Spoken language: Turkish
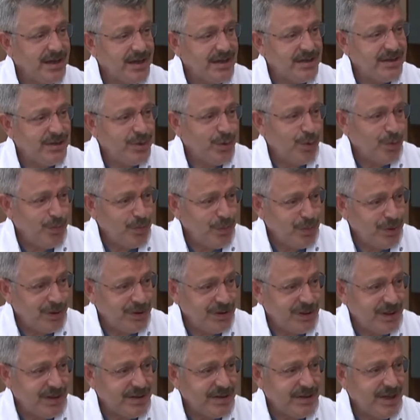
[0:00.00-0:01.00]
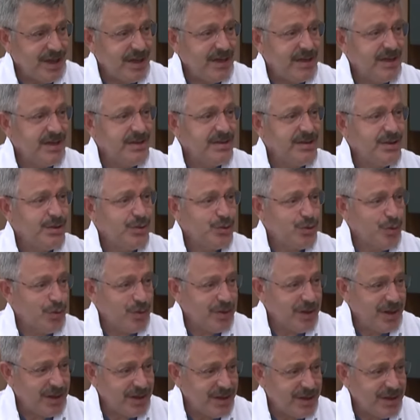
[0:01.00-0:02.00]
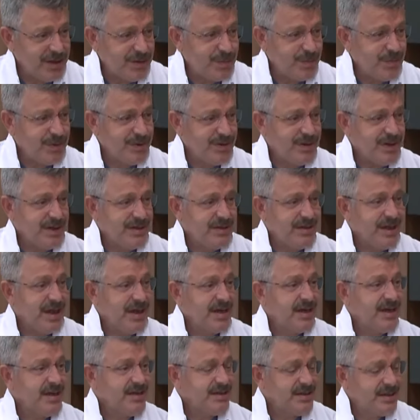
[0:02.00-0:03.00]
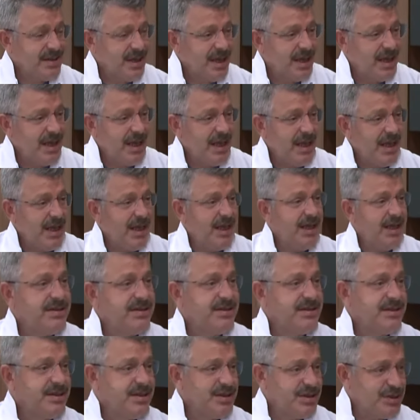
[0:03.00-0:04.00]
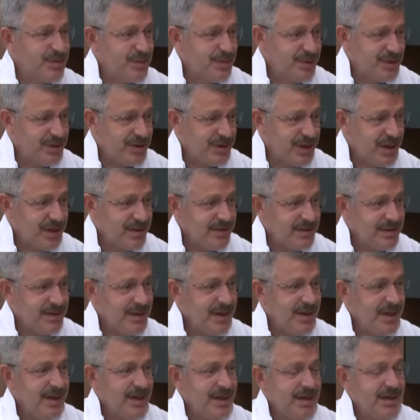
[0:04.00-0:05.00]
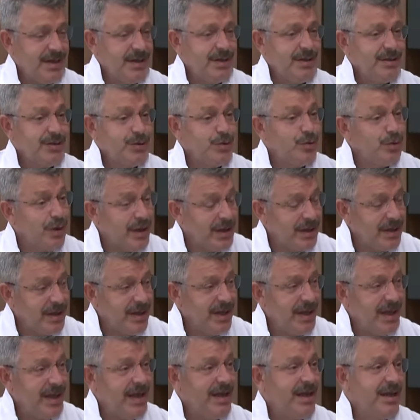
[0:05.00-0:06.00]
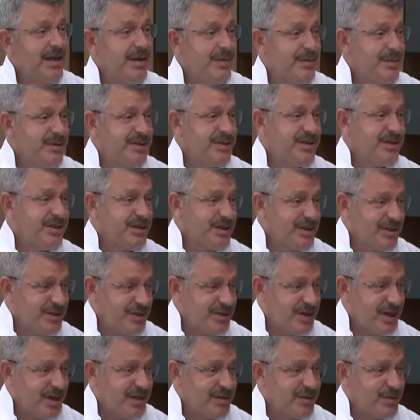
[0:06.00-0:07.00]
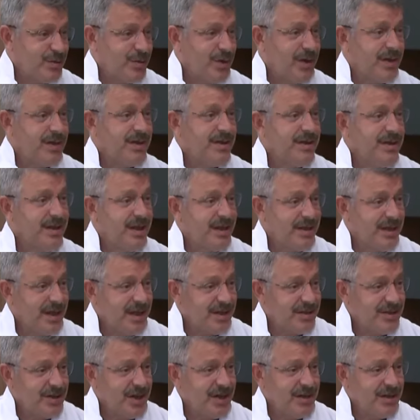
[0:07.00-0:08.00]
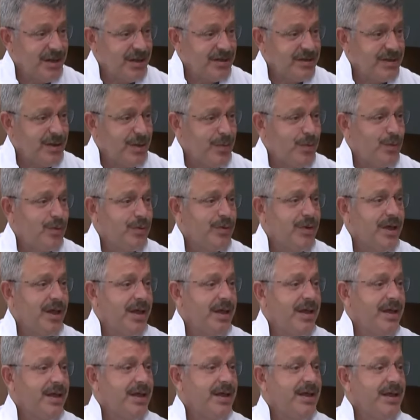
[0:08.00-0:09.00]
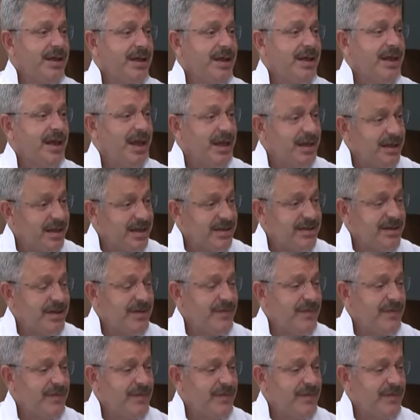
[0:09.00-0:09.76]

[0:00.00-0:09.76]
herkesi öpmeyeceğiz, herkeste çok yaklaşmayacağız, herkeste el sıkışmayacağız. Ee, sürekli ellerimizi yıkayacağız, sürekli deterjanla, sabunla, e, el